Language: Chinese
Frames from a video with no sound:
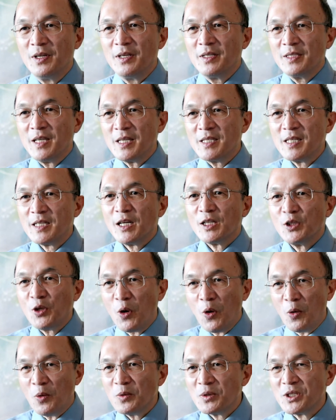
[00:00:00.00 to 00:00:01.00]
在这个
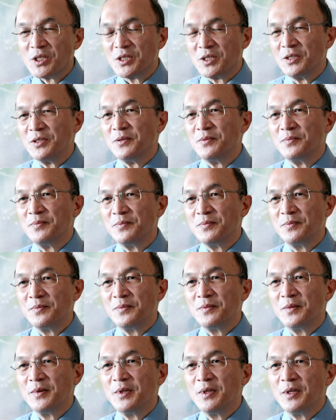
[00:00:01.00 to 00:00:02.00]
同时，
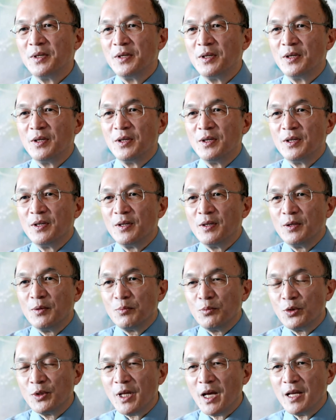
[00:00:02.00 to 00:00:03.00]

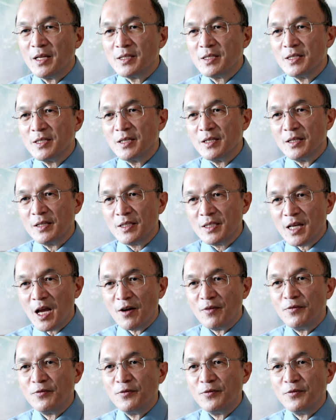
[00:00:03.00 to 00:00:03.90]
不但是丈